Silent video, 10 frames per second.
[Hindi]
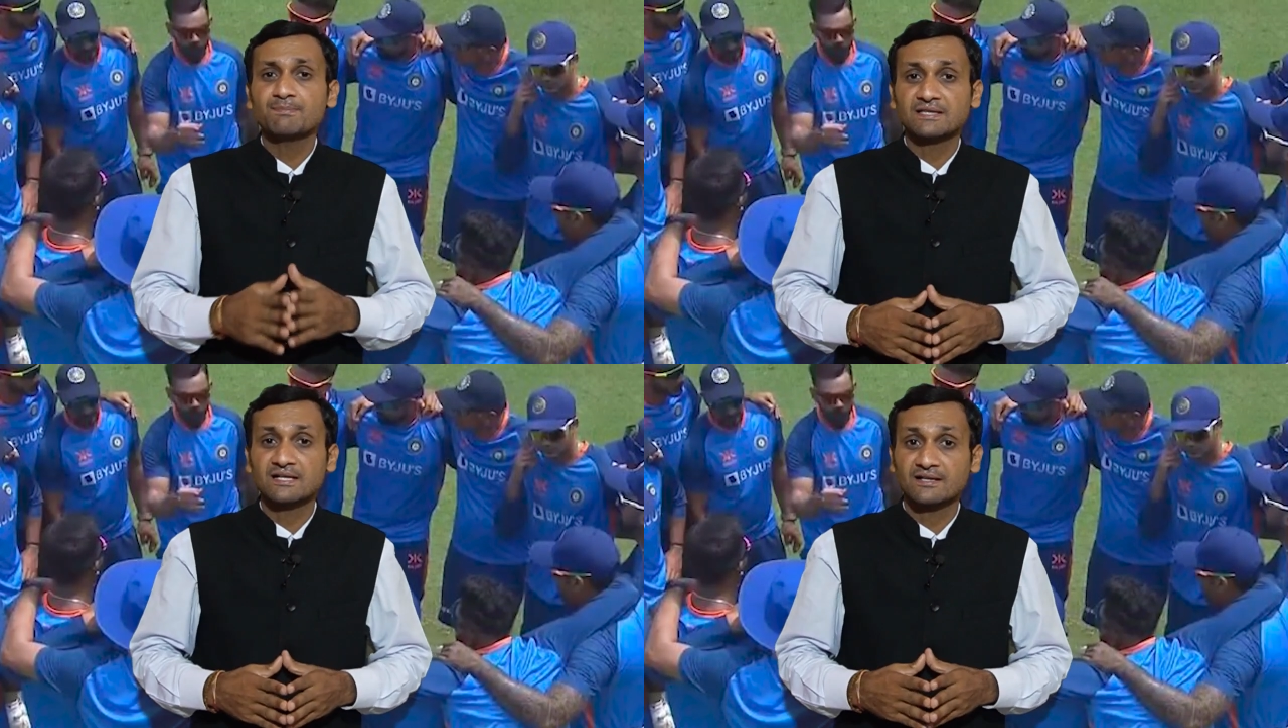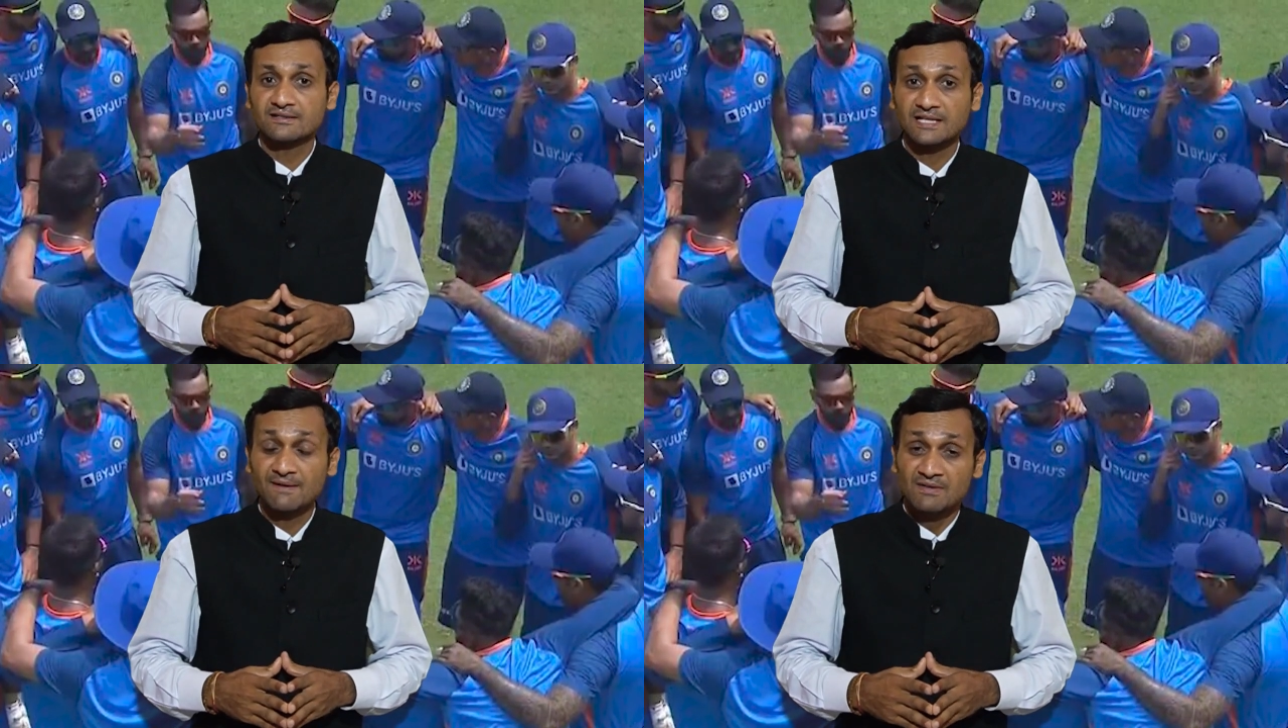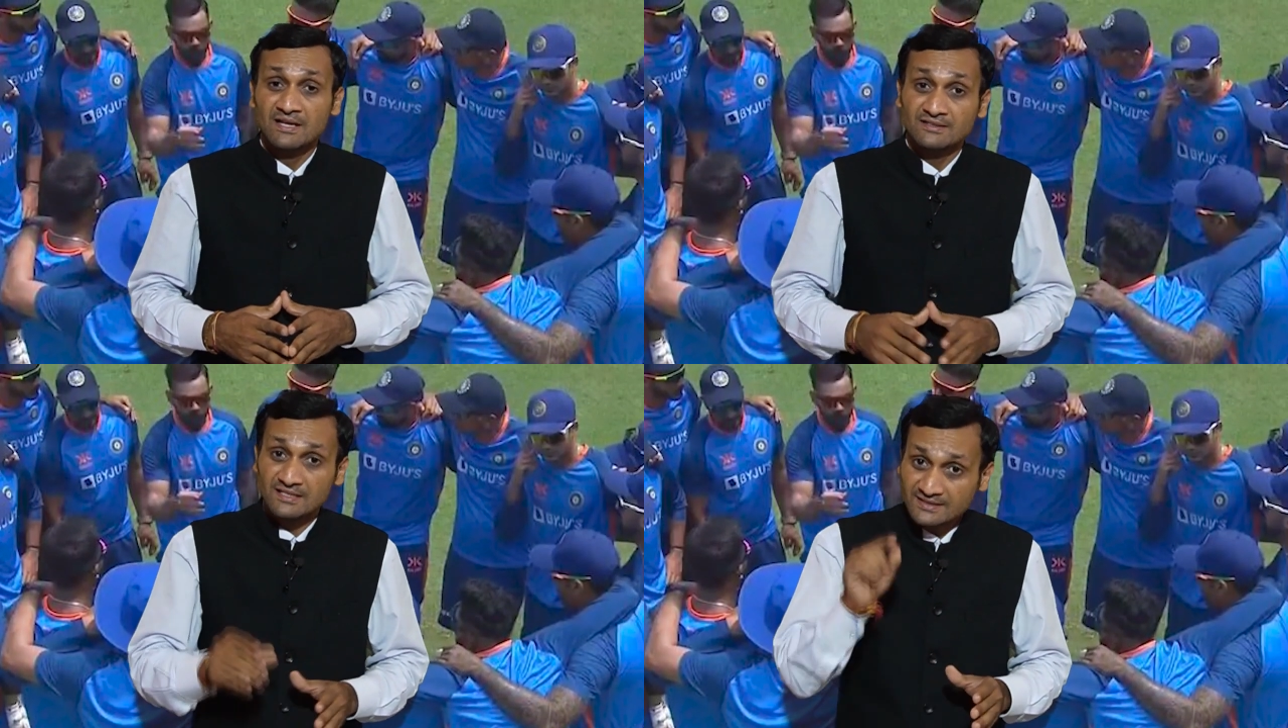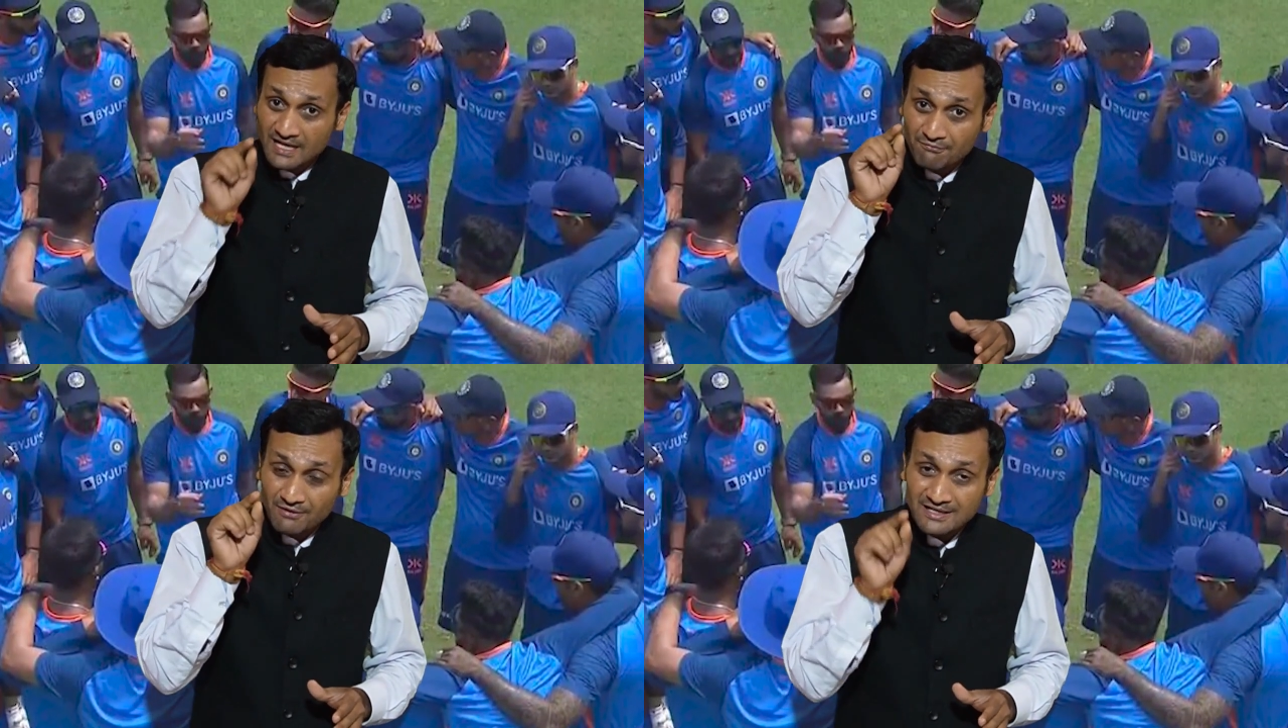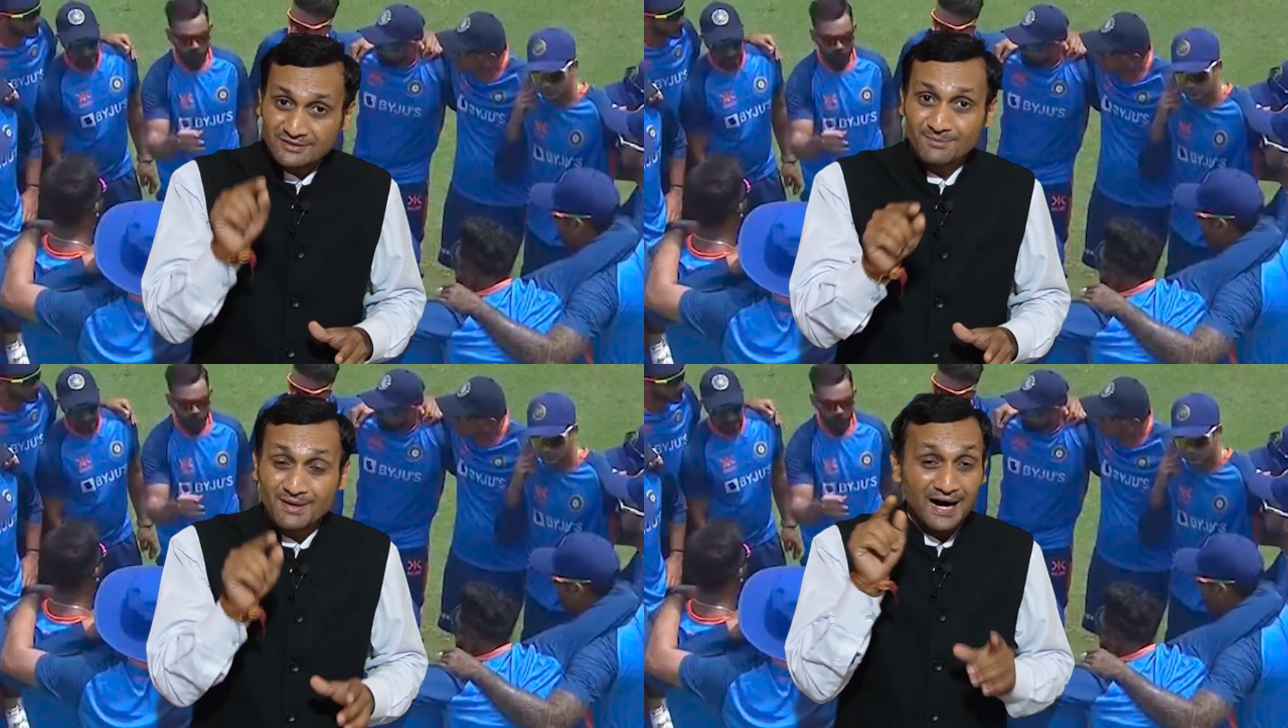पैदा कर दिया कि क्या वास्तव में